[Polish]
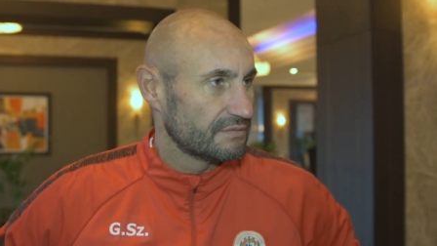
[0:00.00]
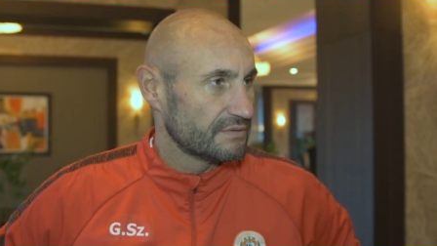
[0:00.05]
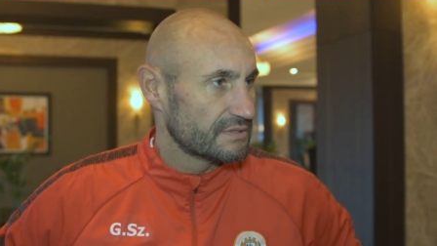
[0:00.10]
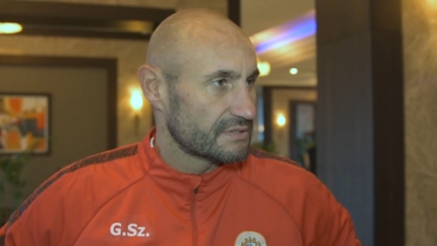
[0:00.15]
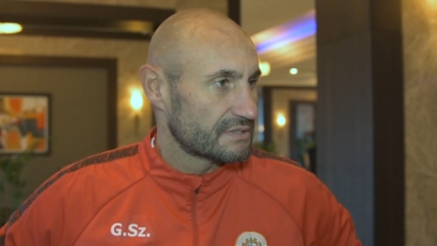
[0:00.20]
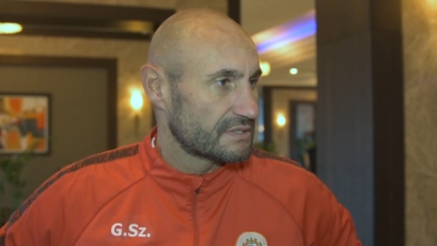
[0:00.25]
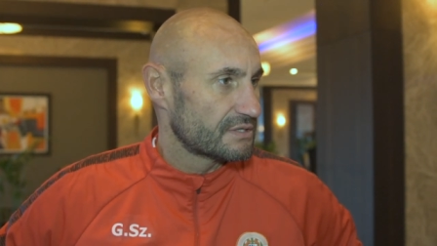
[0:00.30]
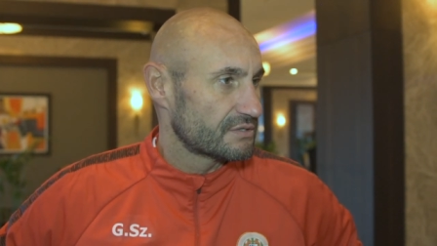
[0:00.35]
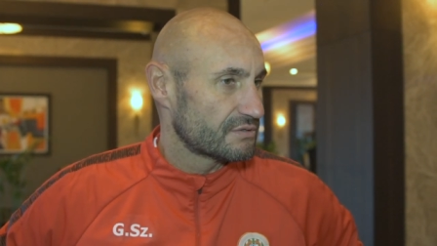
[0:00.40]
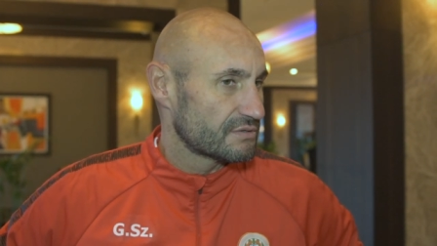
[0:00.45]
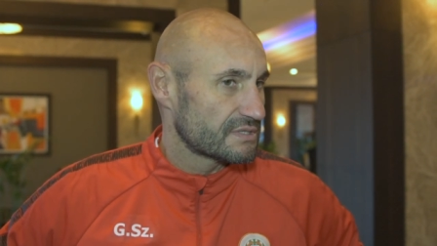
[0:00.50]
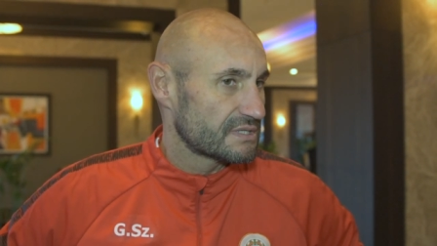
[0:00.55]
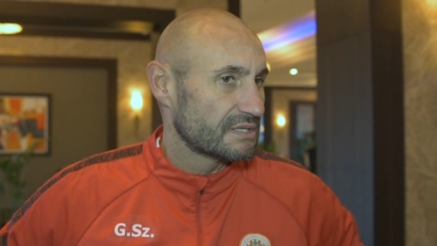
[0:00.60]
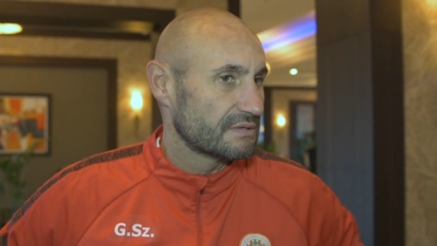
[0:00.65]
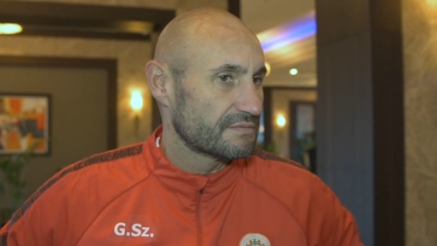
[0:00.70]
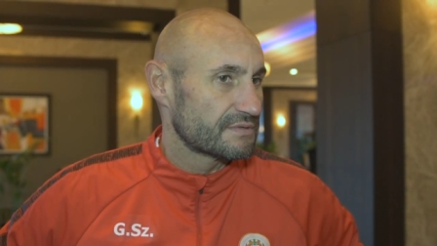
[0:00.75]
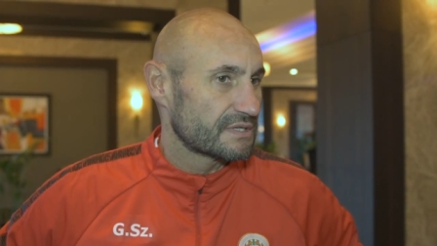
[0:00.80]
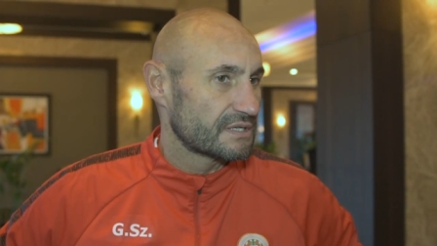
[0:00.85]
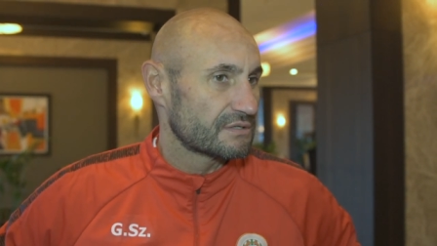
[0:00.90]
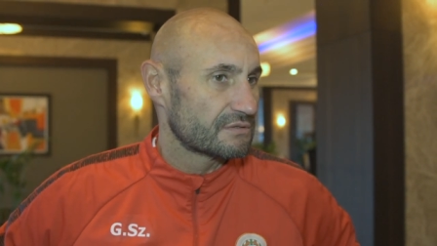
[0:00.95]
więc też
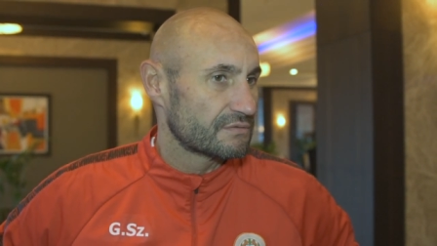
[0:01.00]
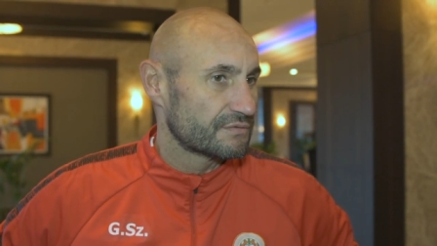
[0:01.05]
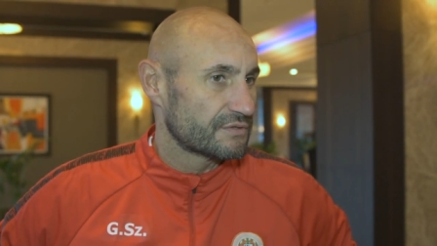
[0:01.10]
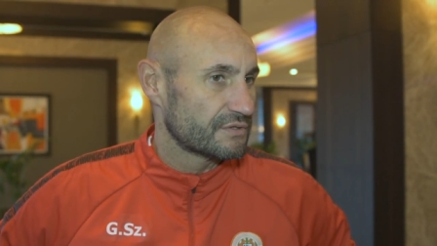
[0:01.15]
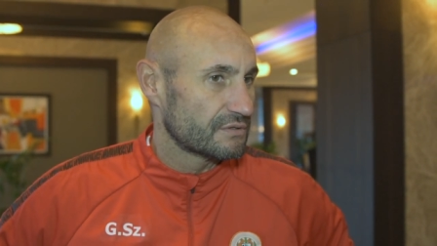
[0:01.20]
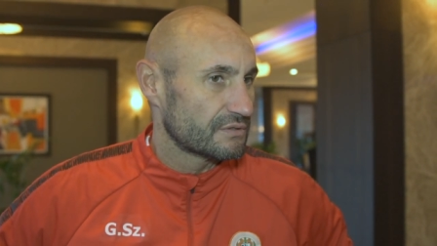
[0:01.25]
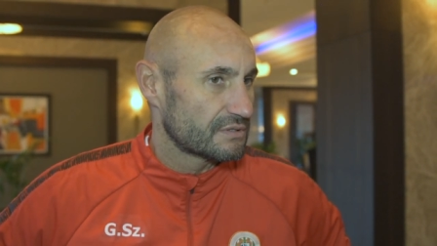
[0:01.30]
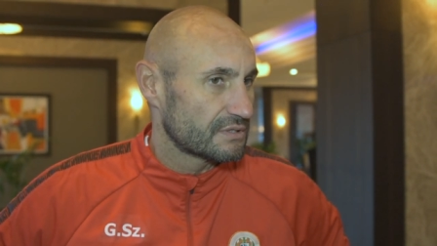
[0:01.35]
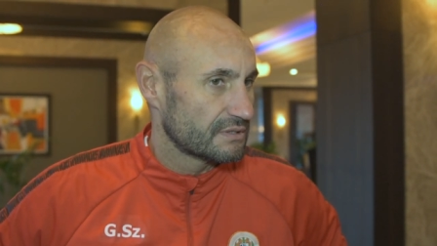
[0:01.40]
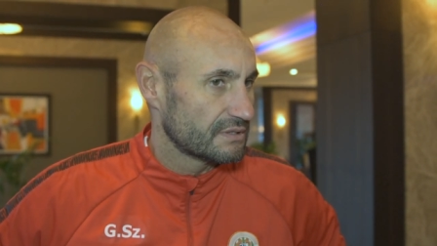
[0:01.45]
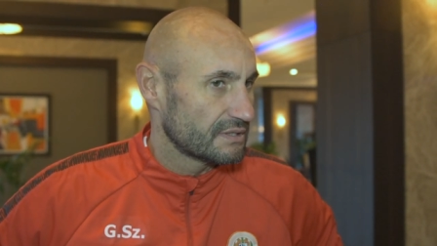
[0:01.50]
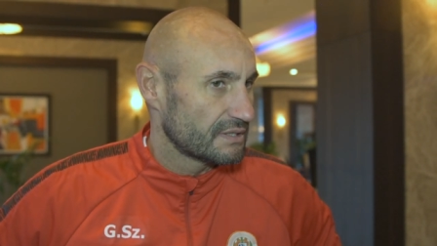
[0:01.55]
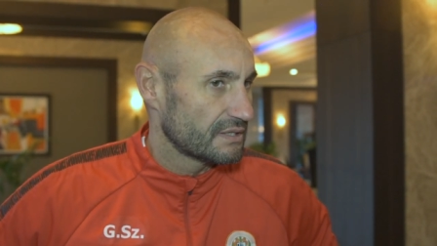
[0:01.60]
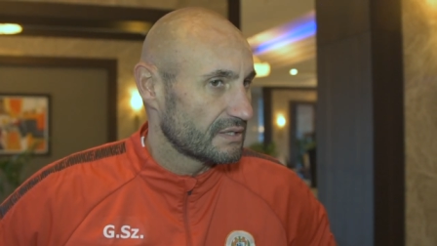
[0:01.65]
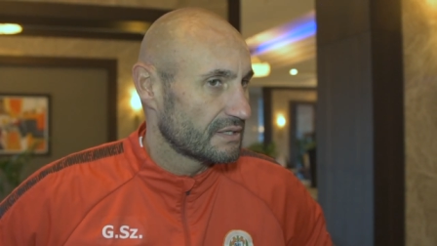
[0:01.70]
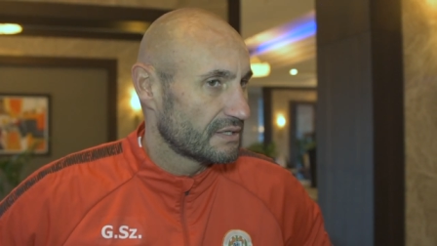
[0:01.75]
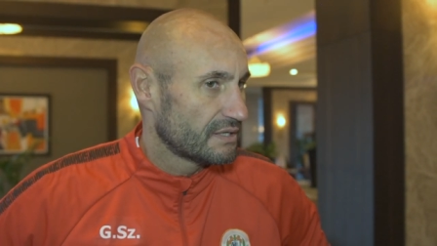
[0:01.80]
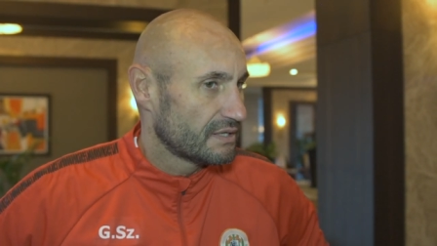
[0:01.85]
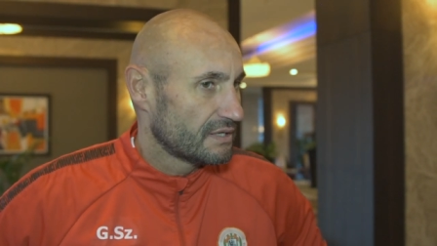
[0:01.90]
dostałem wskazówki od trenera